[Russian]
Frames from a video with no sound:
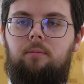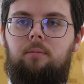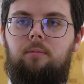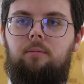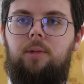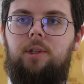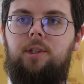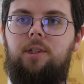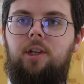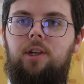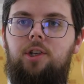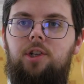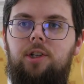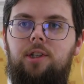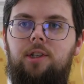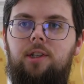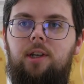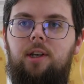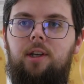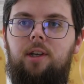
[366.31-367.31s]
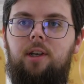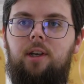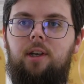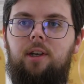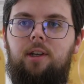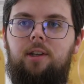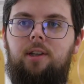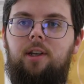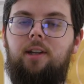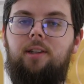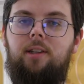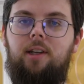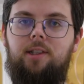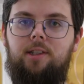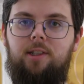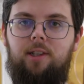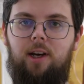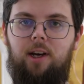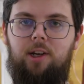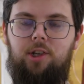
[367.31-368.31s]
мистический,
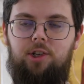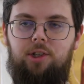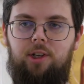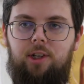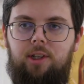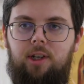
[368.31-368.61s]
неоднозначный,